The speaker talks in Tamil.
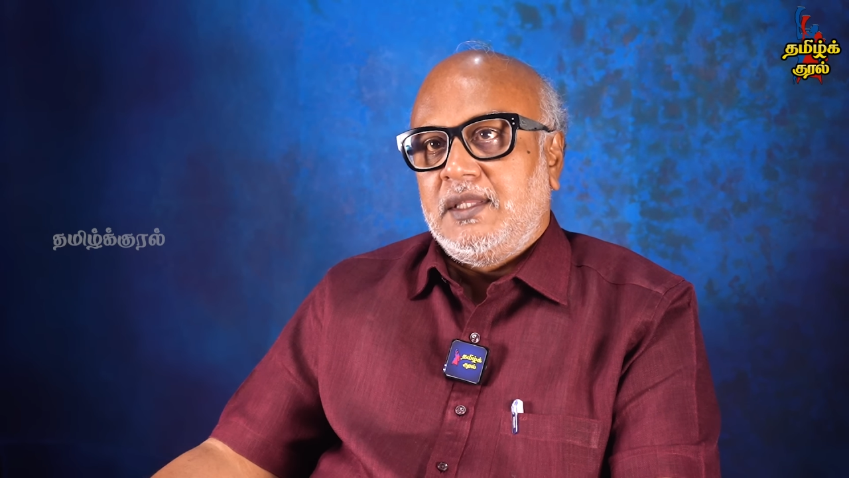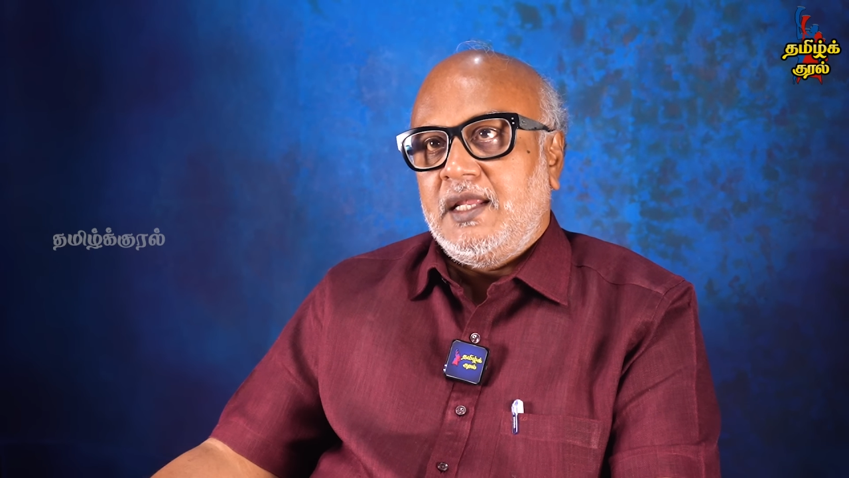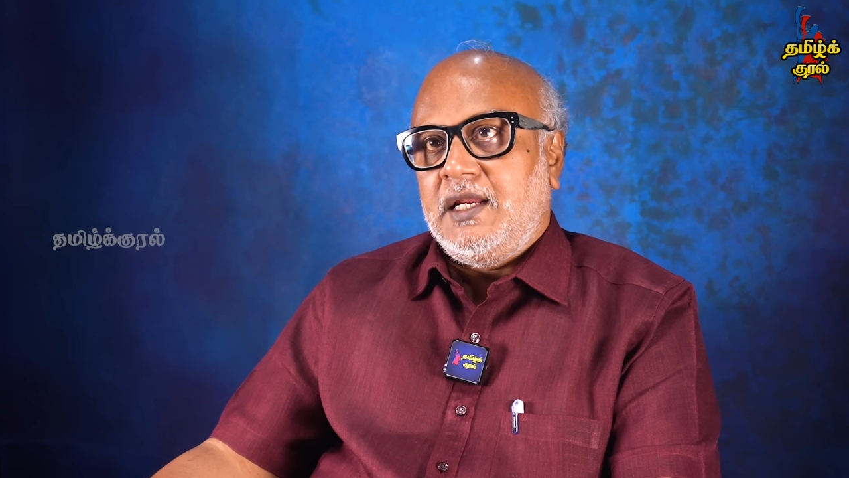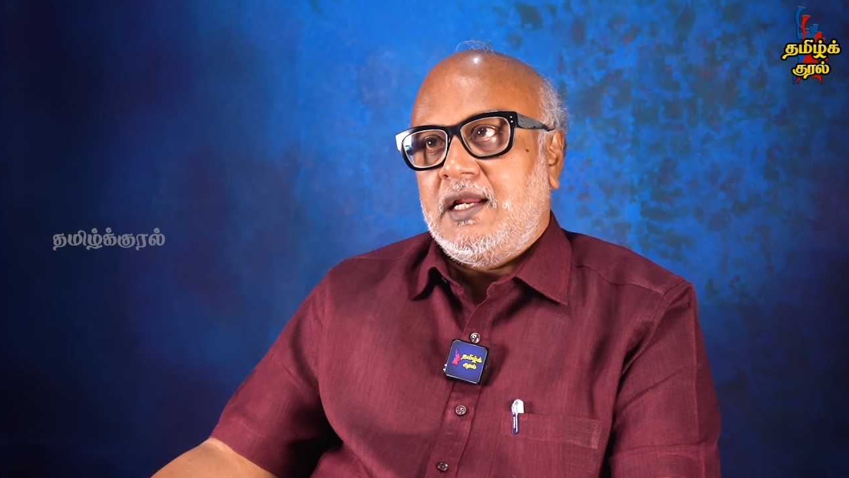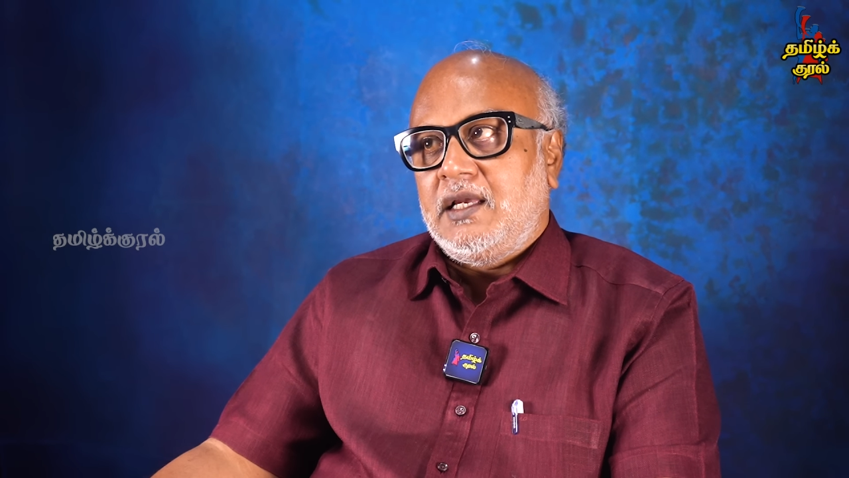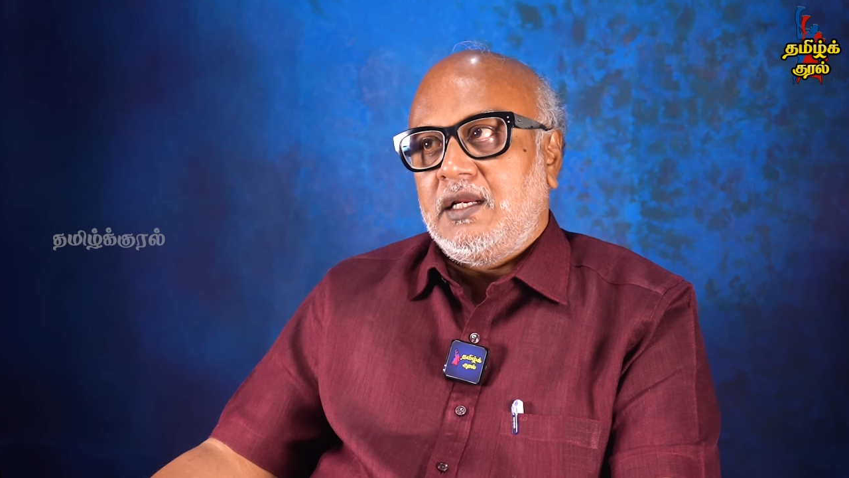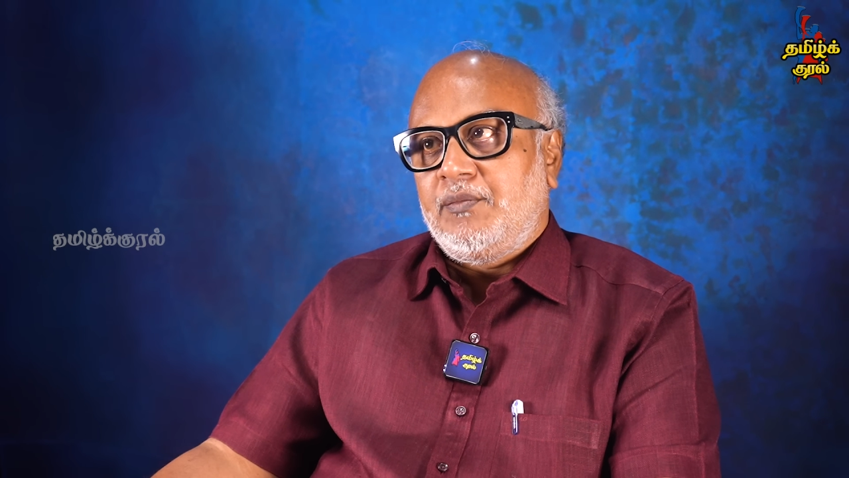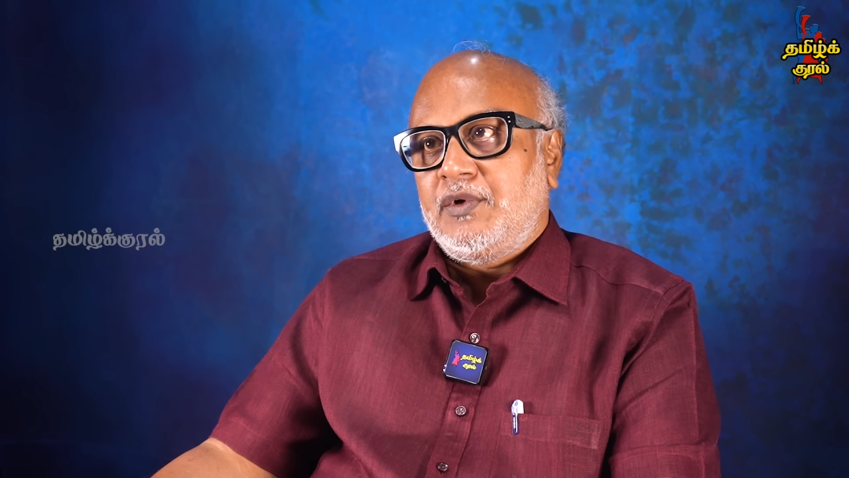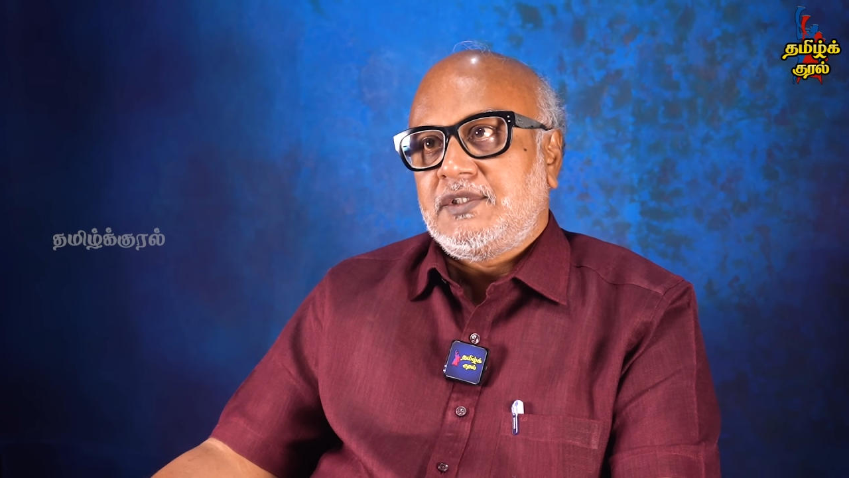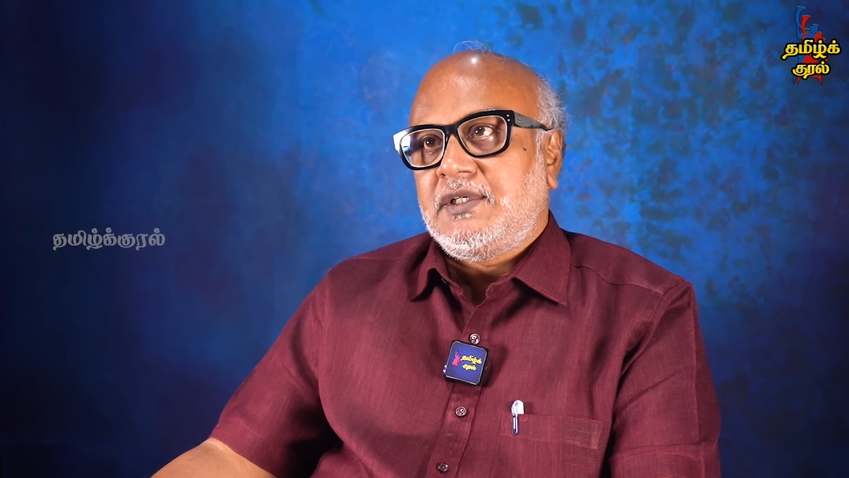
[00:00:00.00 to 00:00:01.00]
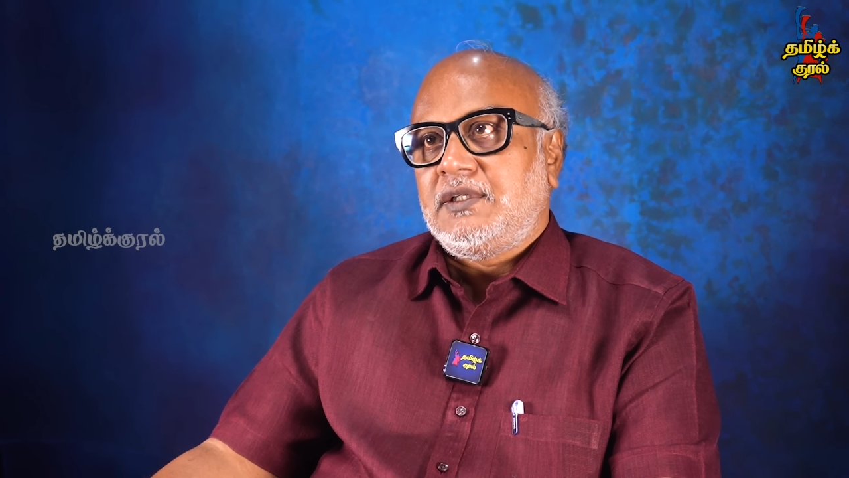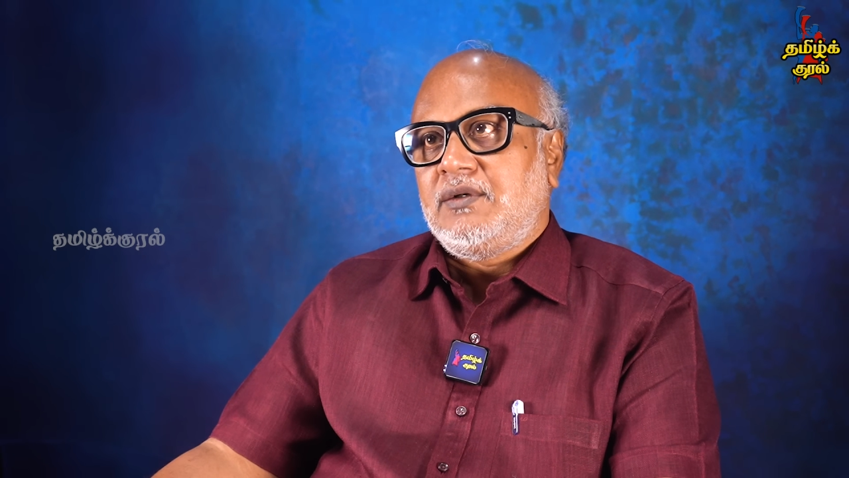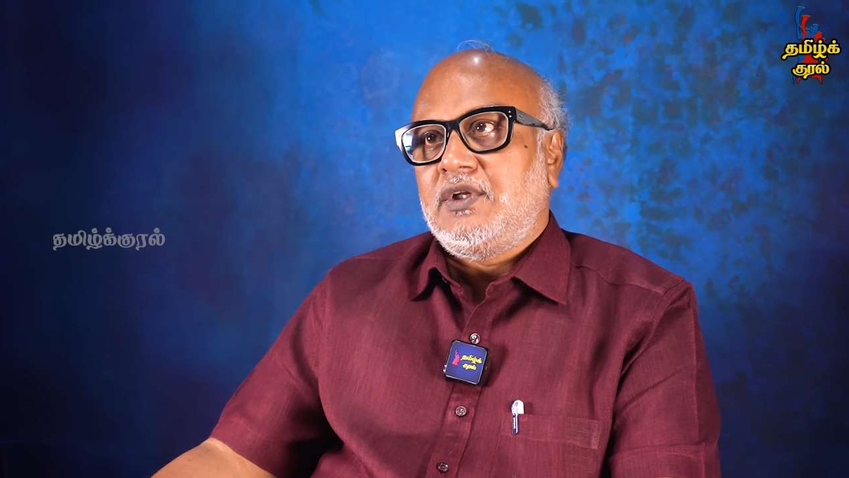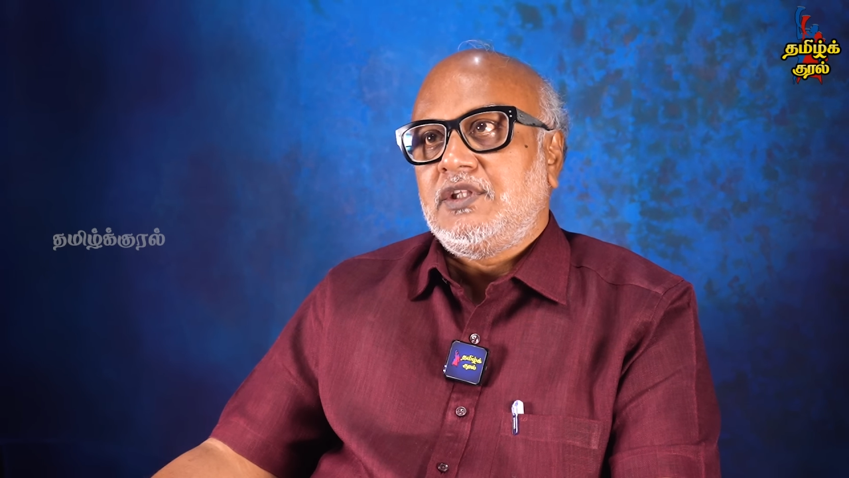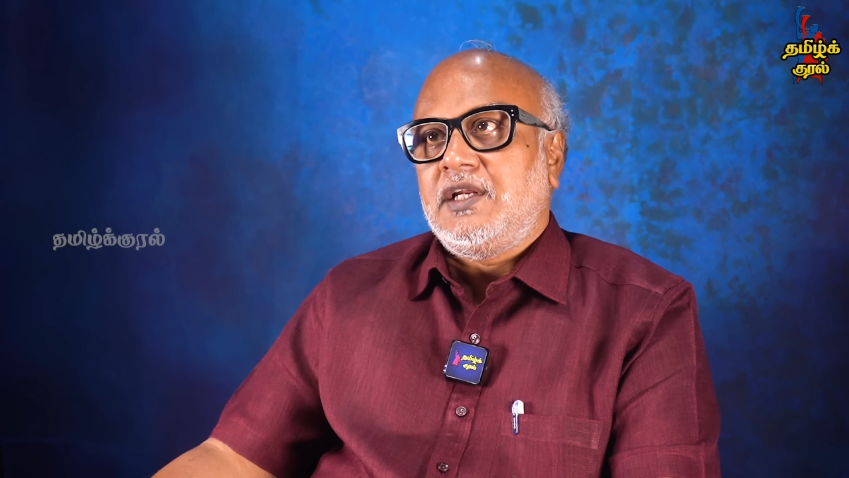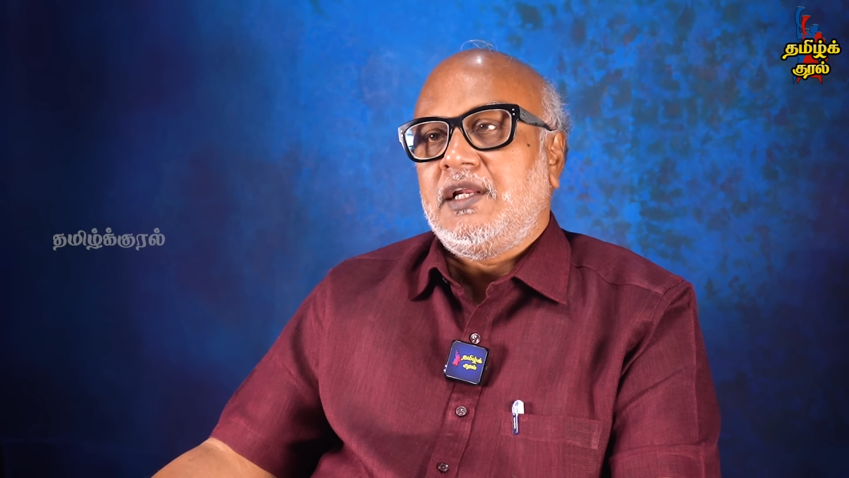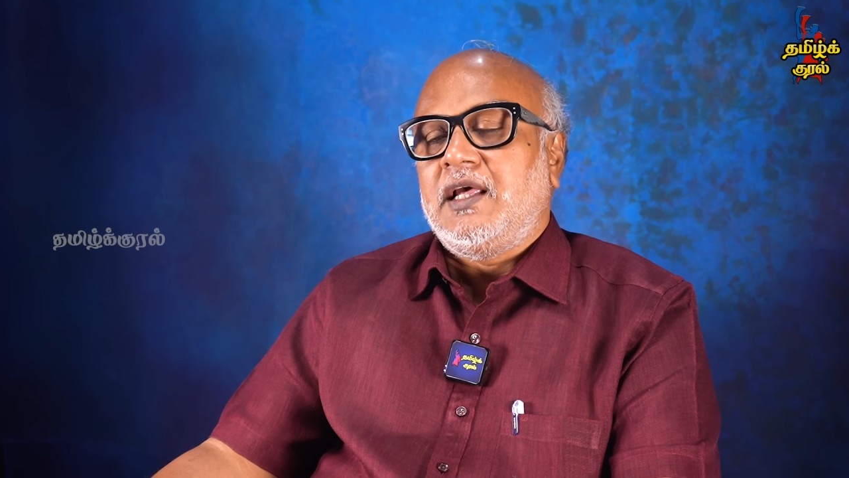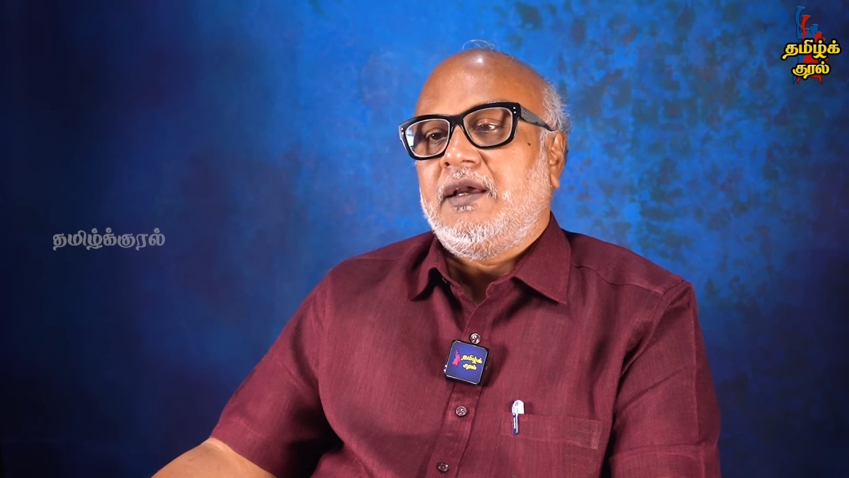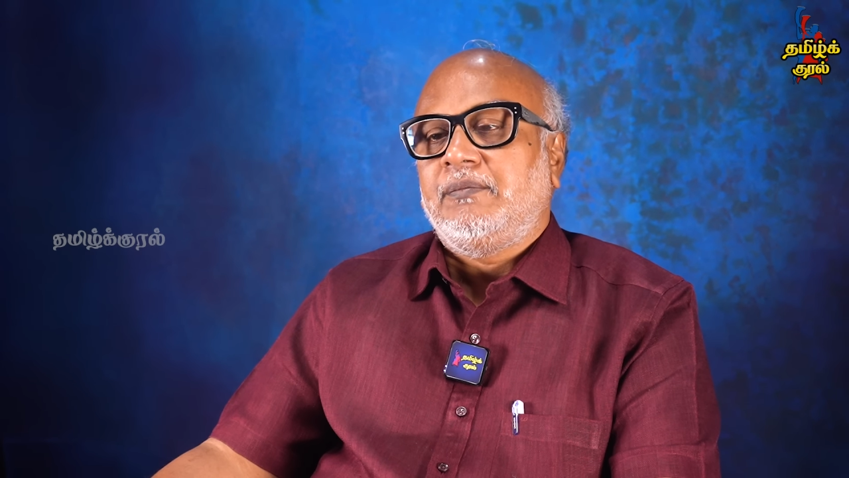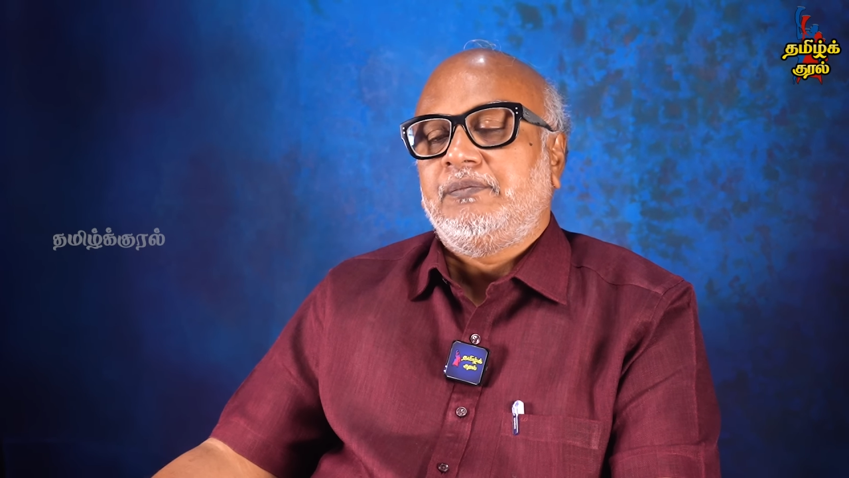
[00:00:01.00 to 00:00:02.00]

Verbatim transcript: தெரியல என்ன பேசுகிறதுன்னு கூட தெரியல